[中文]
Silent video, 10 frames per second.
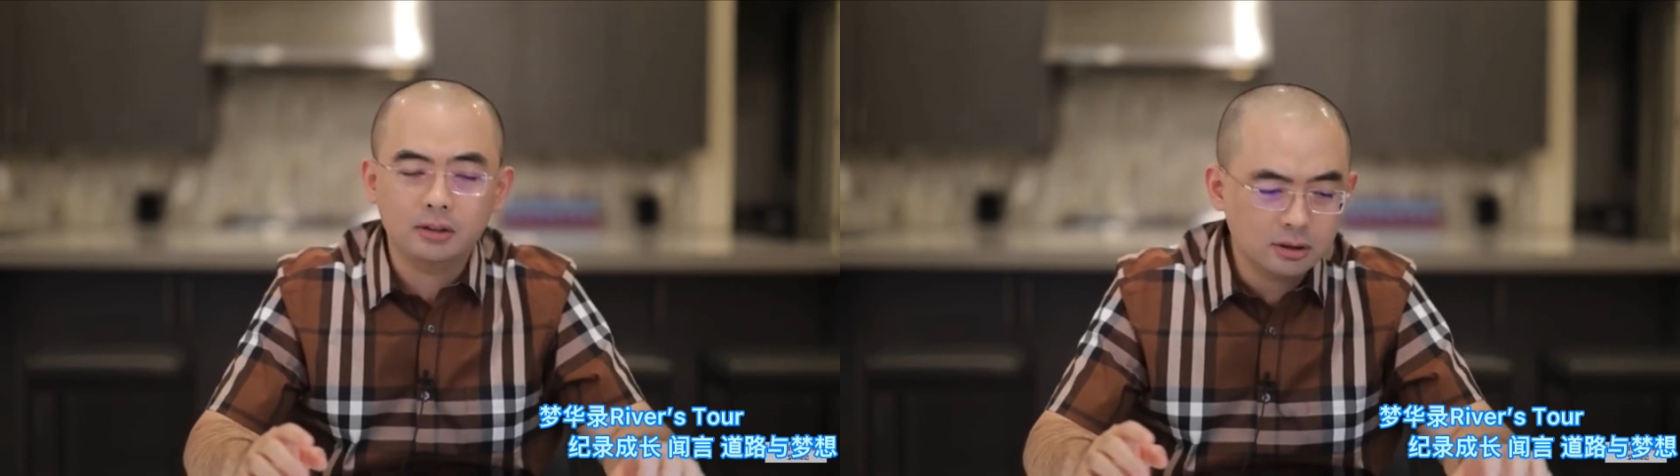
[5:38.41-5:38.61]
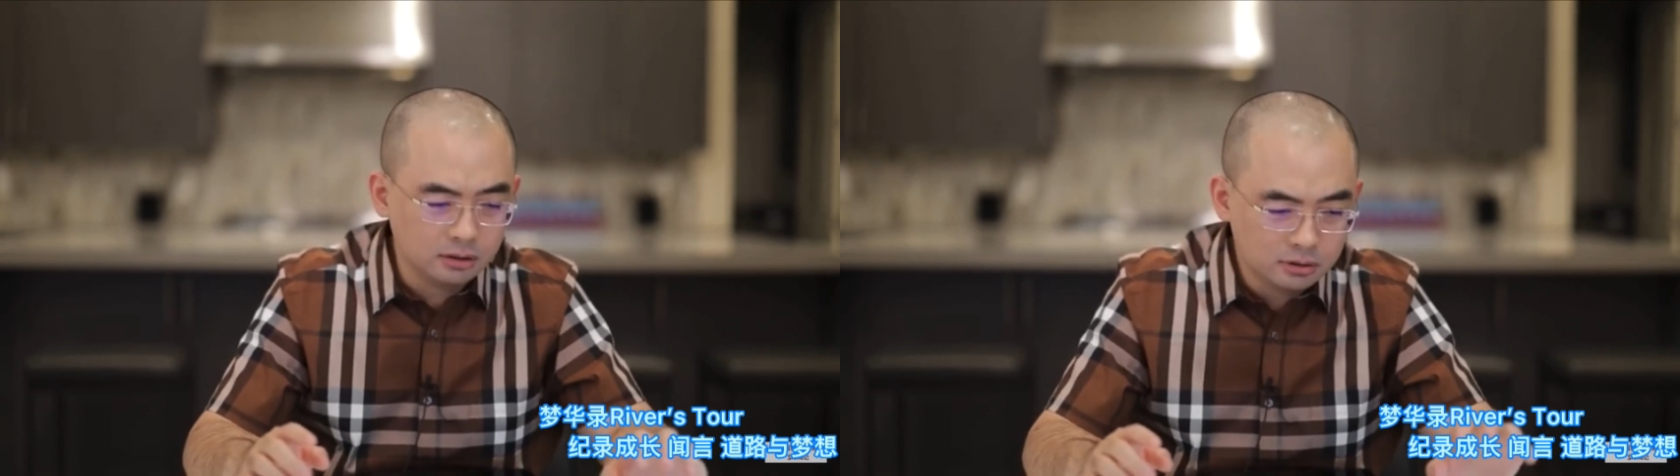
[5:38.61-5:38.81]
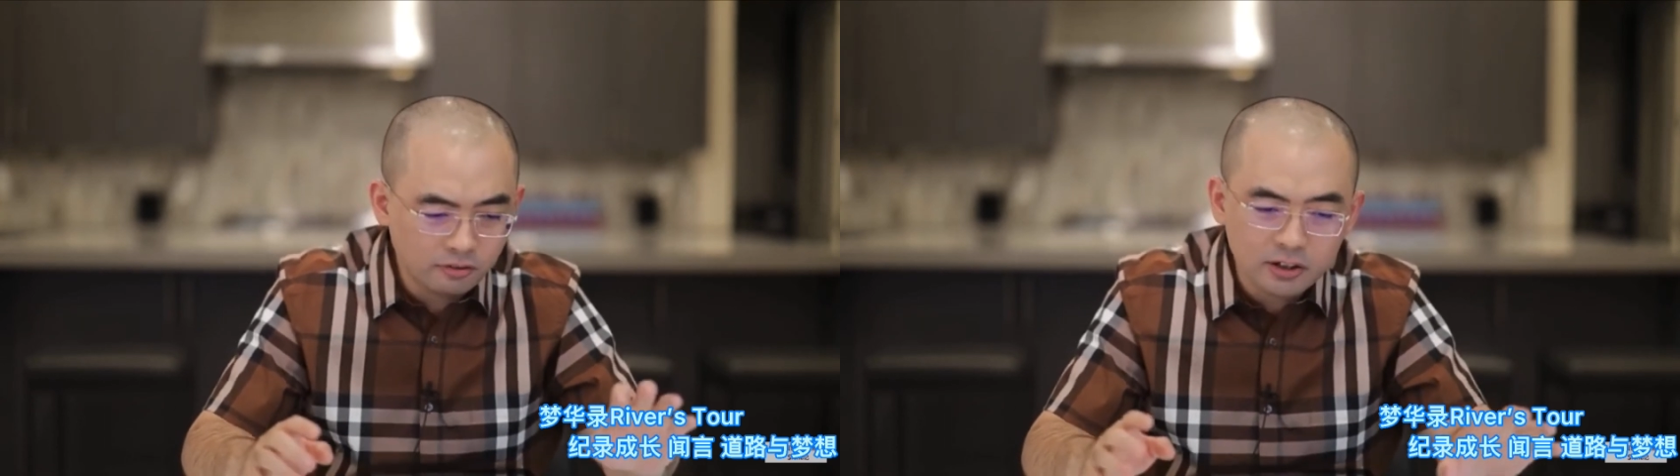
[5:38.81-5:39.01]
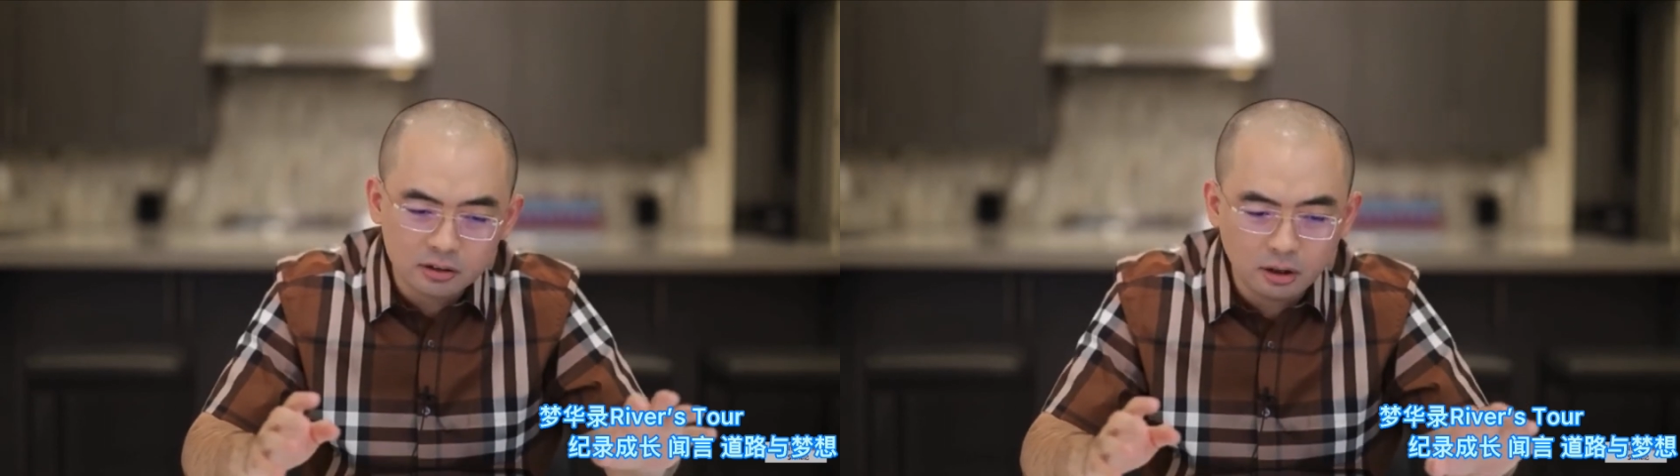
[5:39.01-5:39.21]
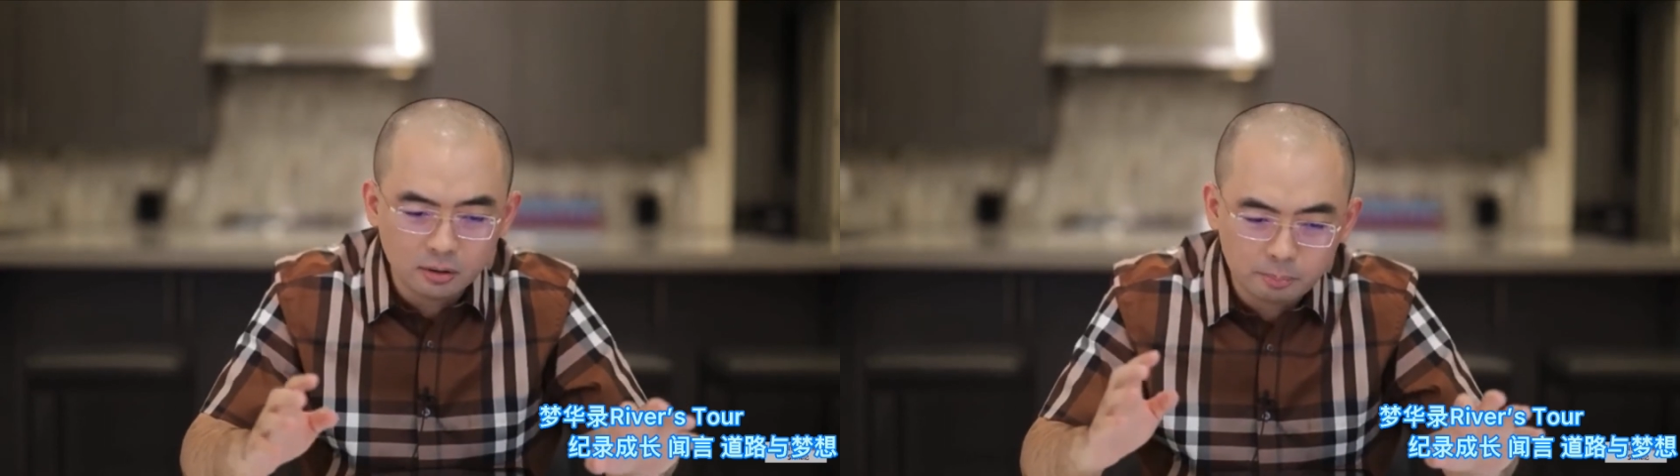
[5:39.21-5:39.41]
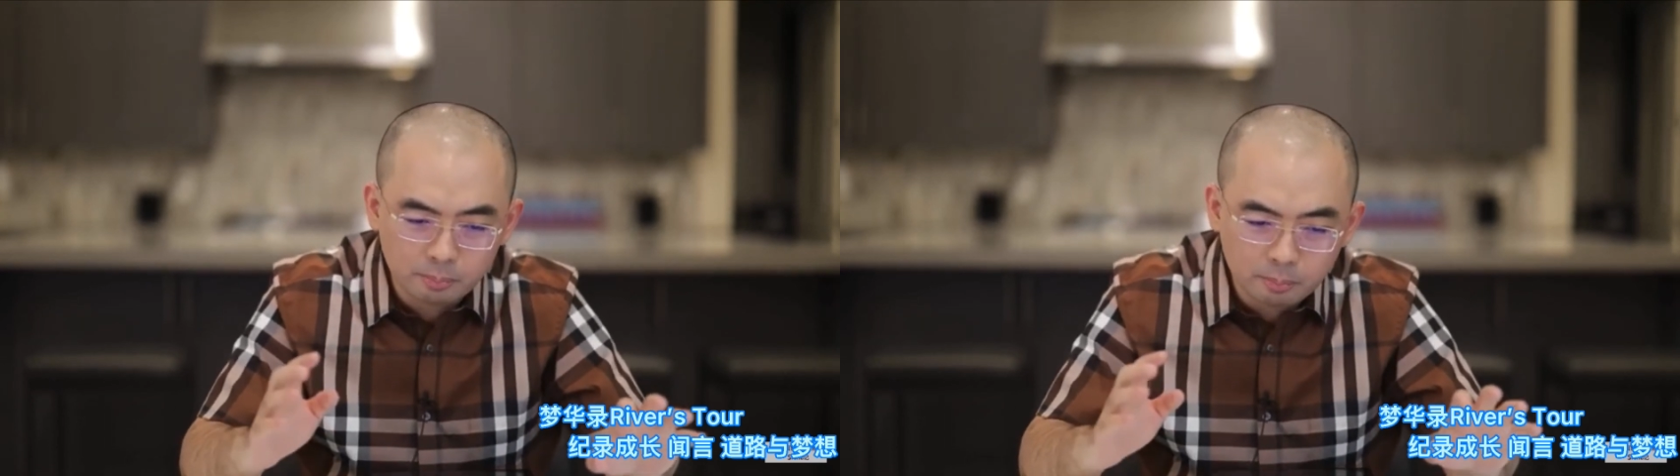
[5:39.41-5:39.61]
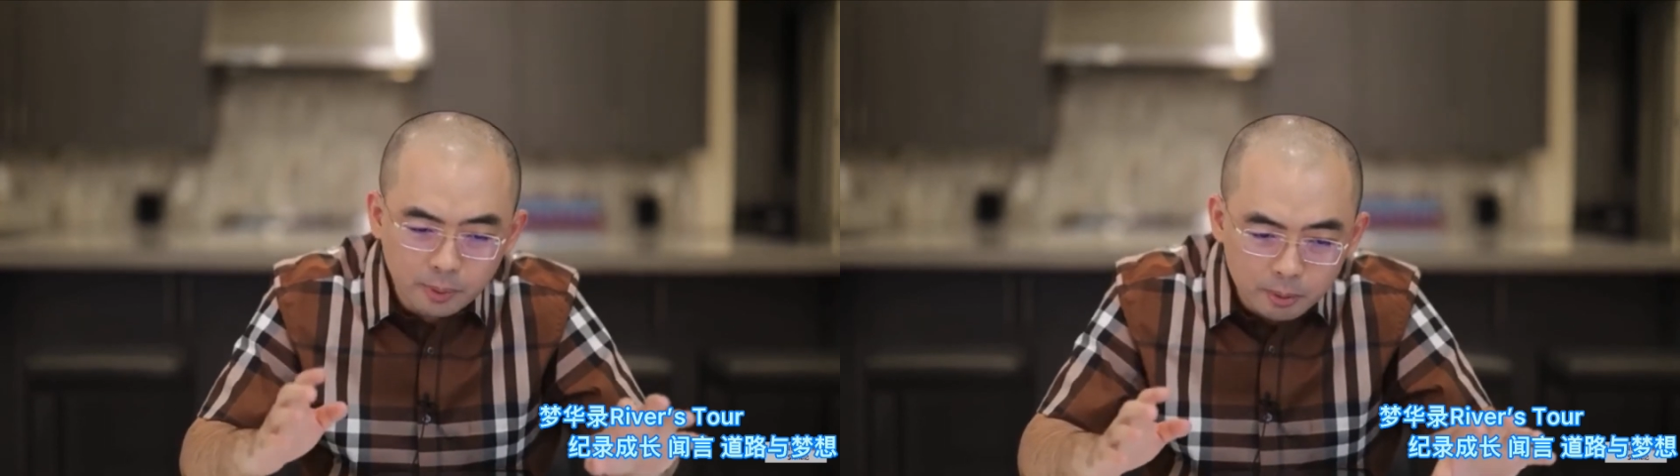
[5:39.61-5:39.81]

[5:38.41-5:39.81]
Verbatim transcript: 这个非常的悲。